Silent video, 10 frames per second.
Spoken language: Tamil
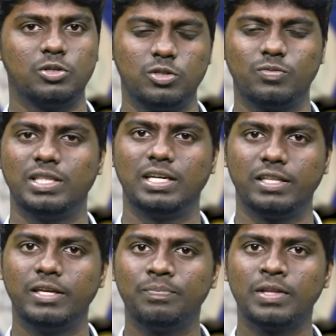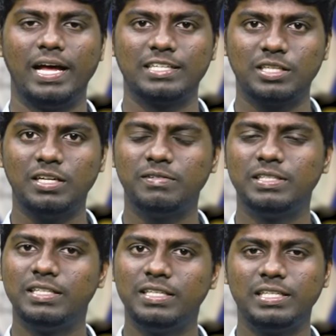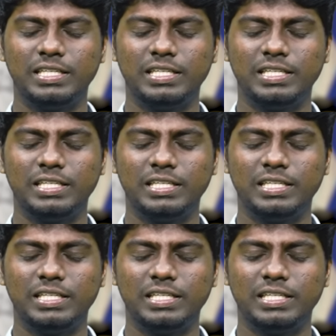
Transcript: நியூஸ் வந்திருக்குது ஆக்சுவலாக வந்து